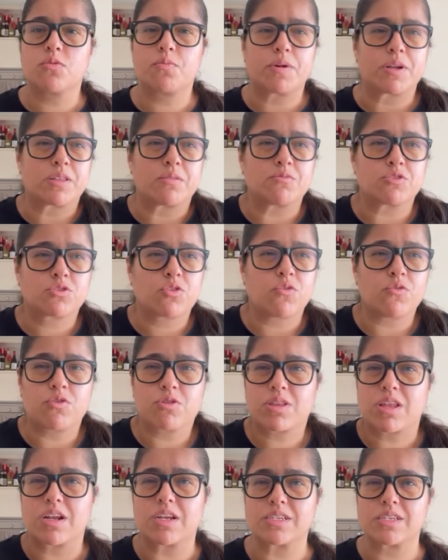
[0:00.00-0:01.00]
Perdimos con
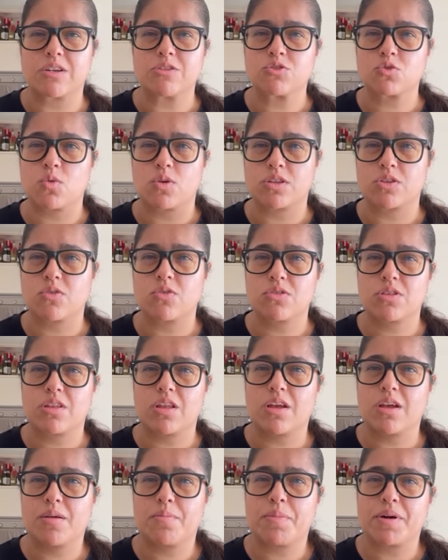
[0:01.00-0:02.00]
fortaleza los cuatro
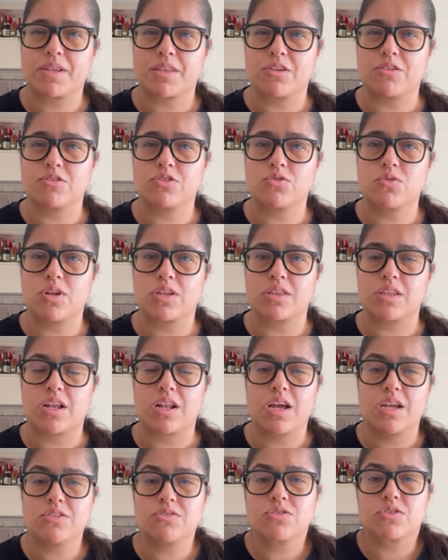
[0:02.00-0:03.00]
eh, partidos durante el
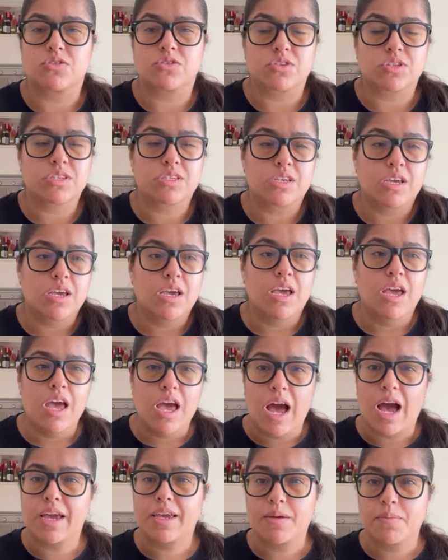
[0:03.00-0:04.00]
año. Entonces,
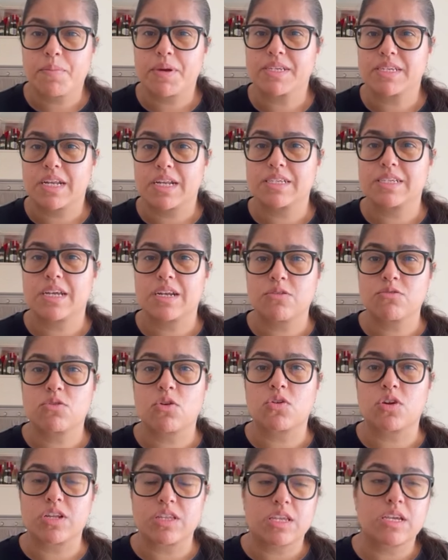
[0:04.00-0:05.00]
hay que empezar a hacer
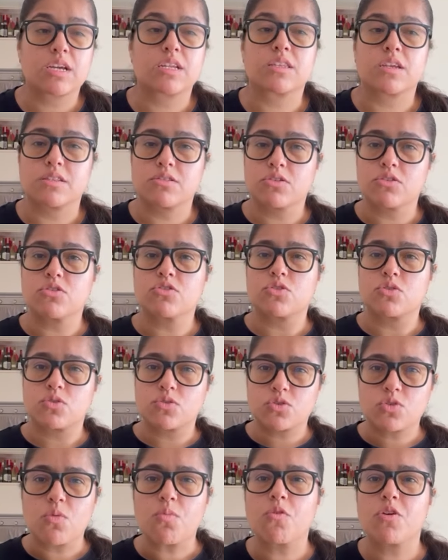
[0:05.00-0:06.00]
autocrítica, tanto
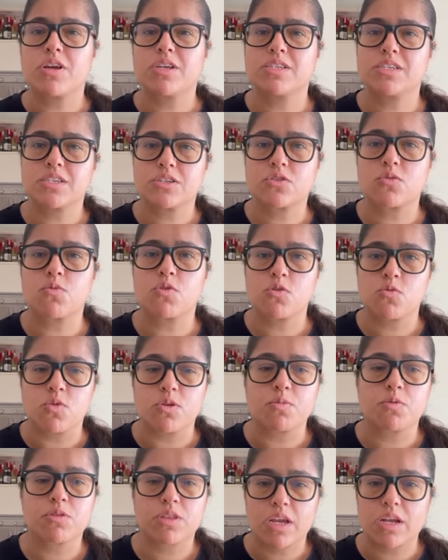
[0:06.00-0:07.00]
nosotros como hinchas, como el
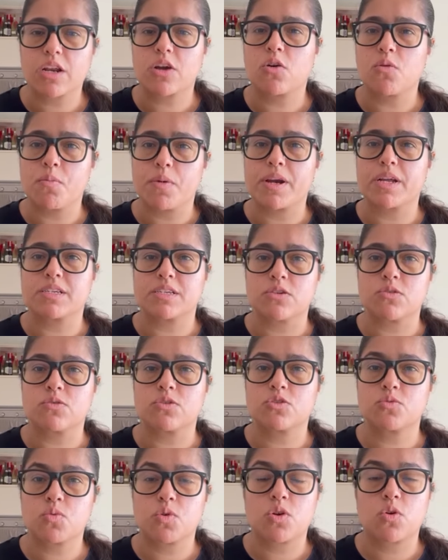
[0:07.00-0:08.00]
cuerpo técnico, para hacer
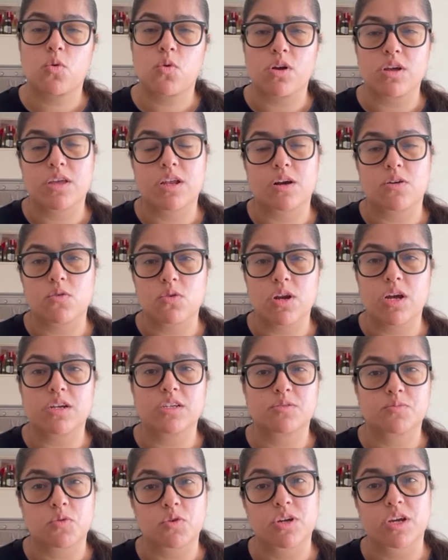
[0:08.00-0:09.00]
unos buenos
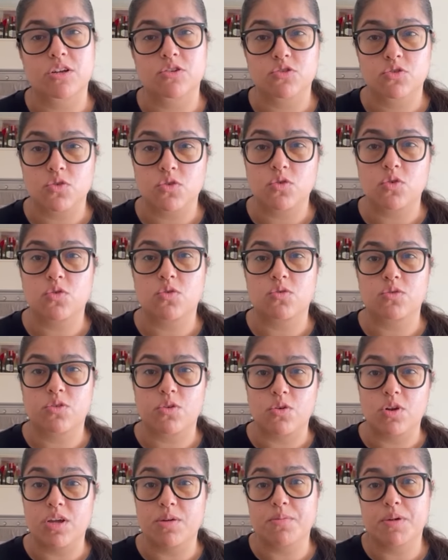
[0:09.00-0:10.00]
cuadrangulares, porque nos tocó con
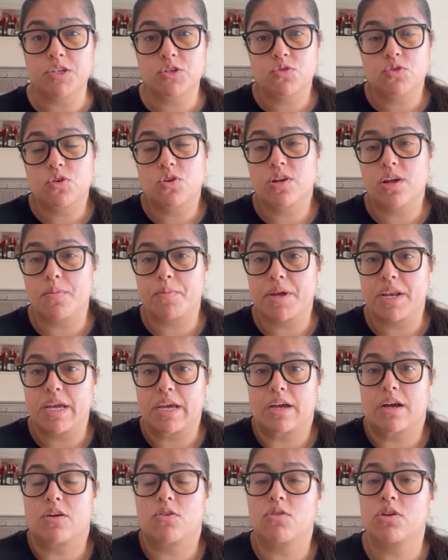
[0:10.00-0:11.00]
Tolima, Junior y
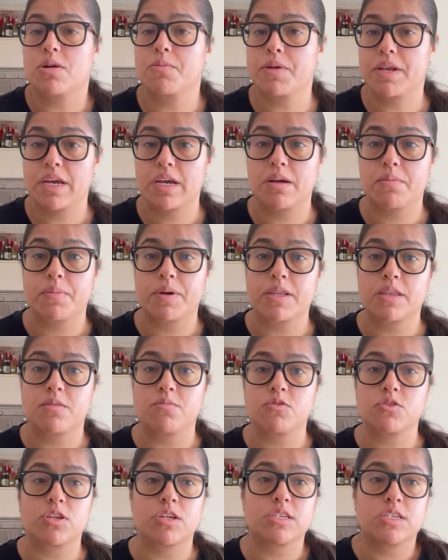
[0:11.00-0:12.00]
América. Con América
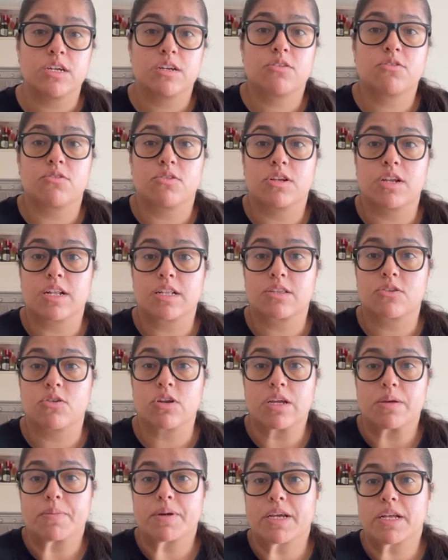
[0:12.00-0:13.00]
perdimos ayer, con el
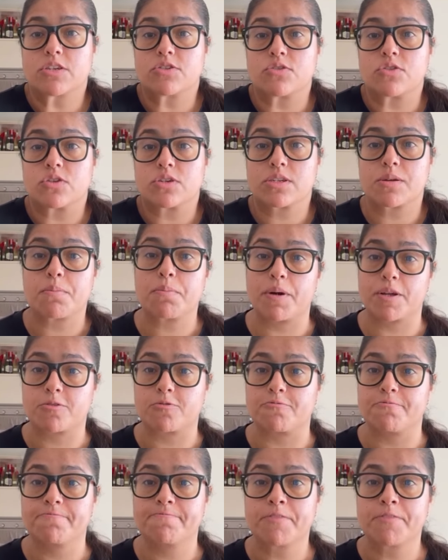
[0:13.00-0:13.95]
Tolima y el Junior se empató.